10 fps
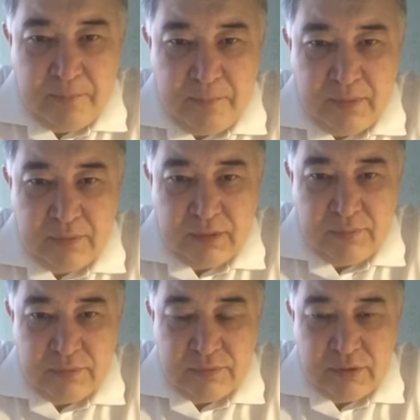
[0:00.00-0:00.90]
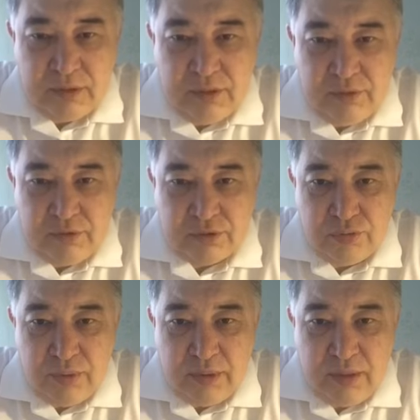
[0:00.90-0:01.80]
Поэтому надеюсь, что
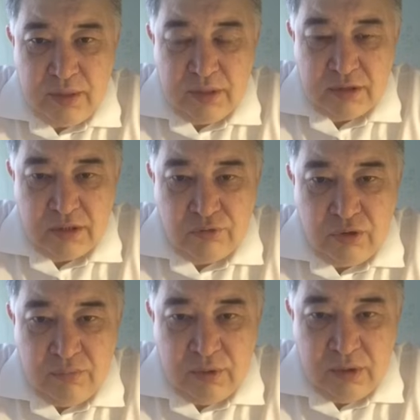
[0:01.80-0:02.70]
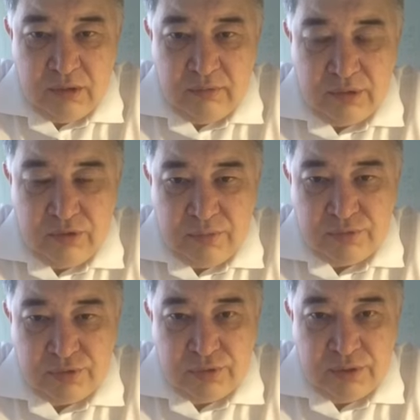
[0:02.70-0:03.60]
благодаря широкому охвату мы
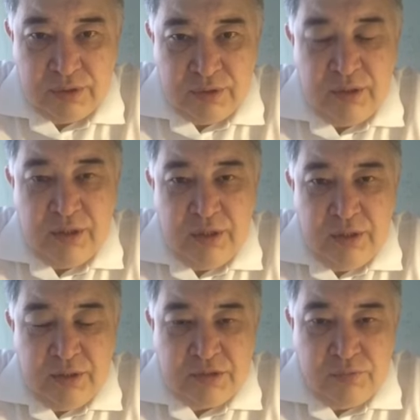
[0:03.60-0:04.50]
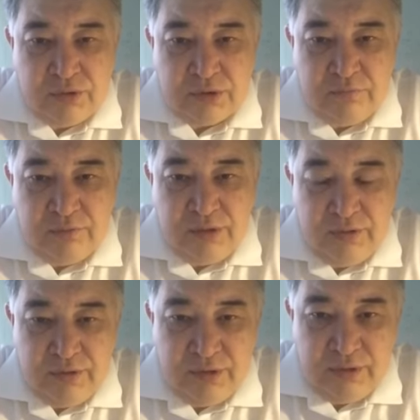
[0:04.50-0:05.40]
все-таки сможем
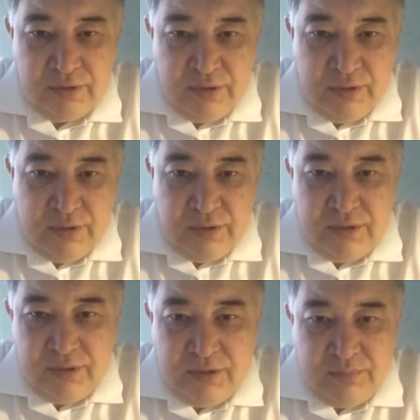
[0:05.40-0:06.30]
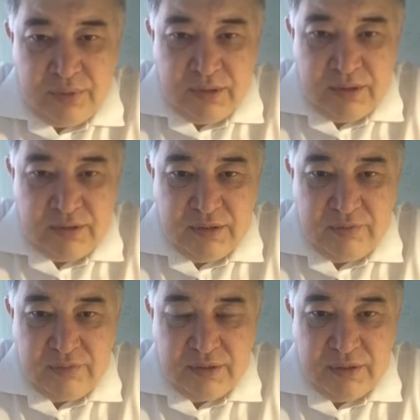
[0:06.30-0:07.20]
выявить и погасить
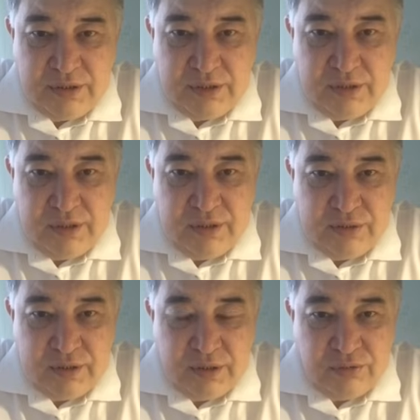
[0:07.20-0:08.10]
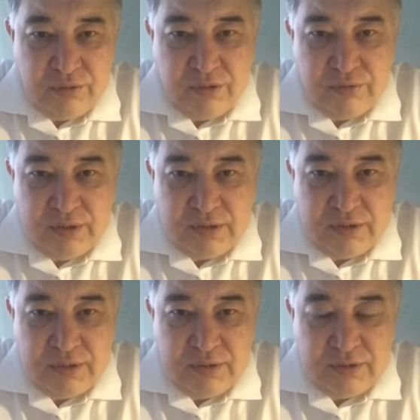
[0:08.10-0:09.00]
все очаги, которые у нас
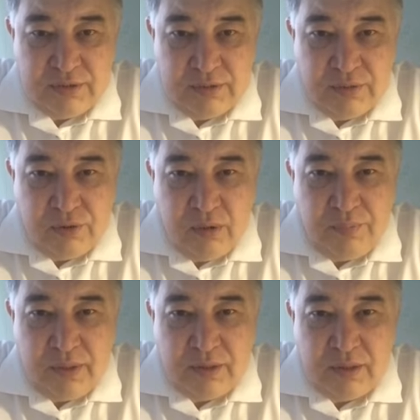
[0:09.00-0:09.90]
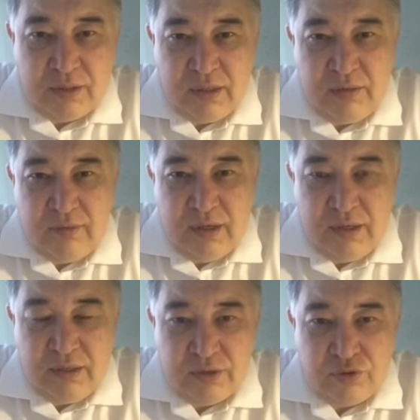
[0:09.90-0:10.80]
есть. Но опять-таки
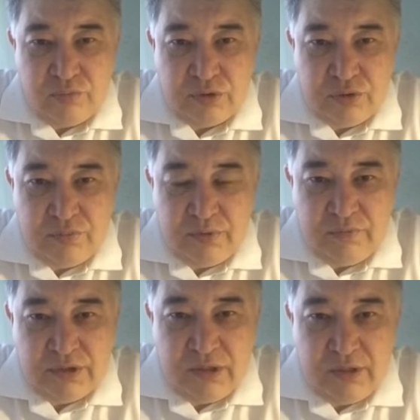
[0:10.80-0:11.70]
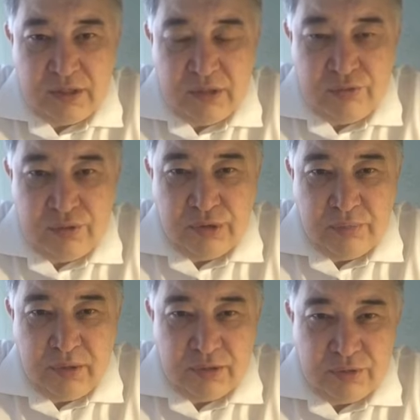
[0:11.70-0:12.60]
говорить о том, что мы вышли на какое-то
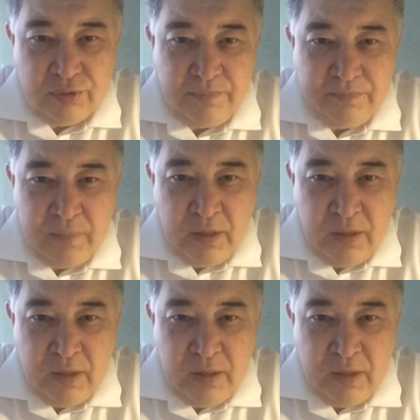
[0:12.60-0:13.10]
плато